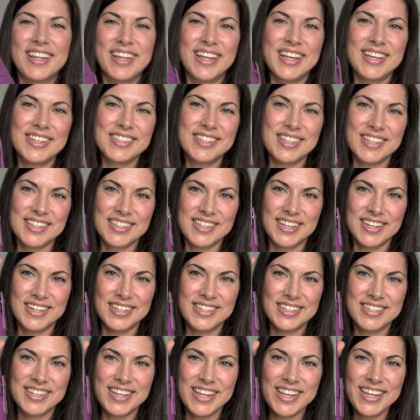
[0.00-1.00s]
Este es
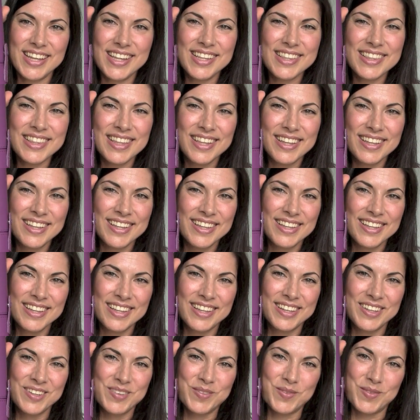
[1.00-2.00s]
el set.
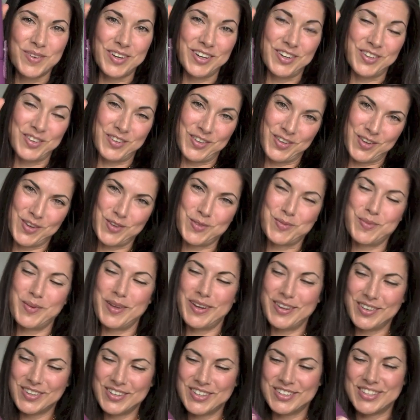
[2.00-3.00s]
Bueno, yo
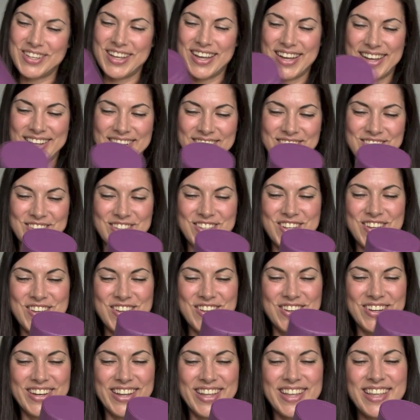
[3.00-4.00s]
espero que os haga
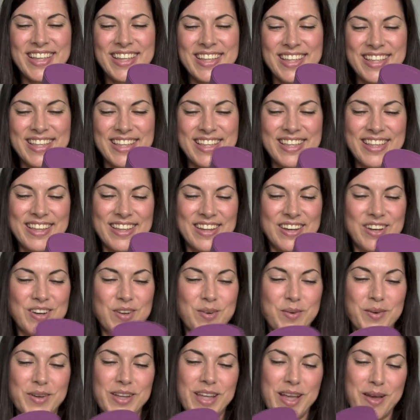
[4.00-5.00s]
ilusión, ¿eh?
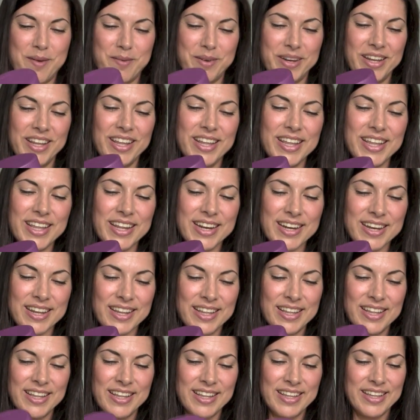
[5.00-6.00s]
Lo voy a abrir
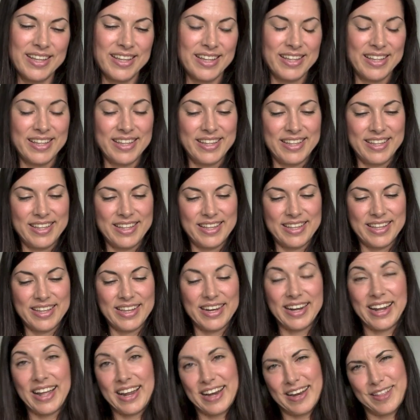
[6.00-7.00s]

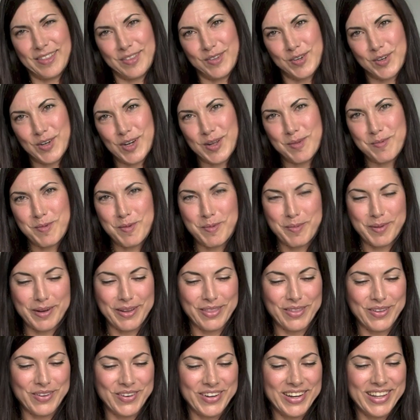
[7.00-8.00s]
el ganador que me
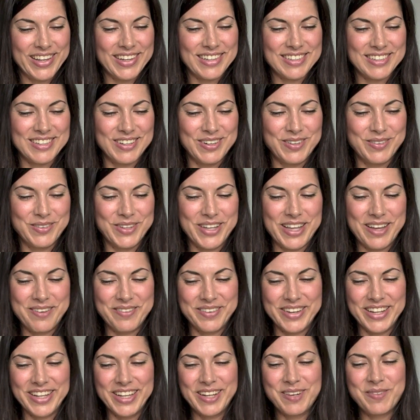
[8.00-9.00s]
perdone, que se lo voy a
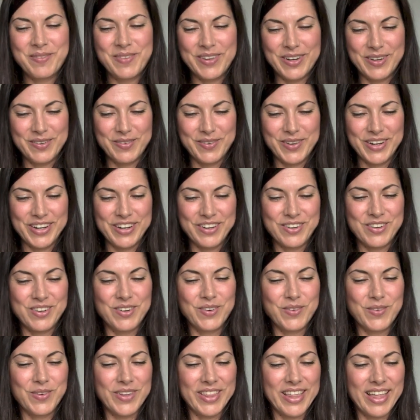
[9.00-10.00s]
abrir, pero bueno,
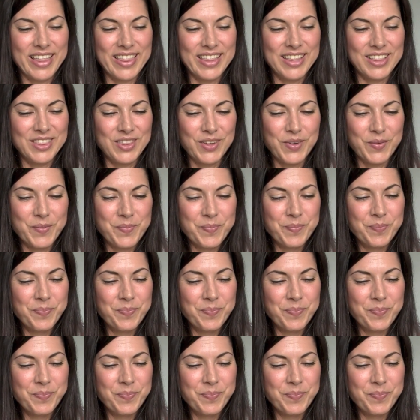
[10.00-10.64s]
con cuidadito.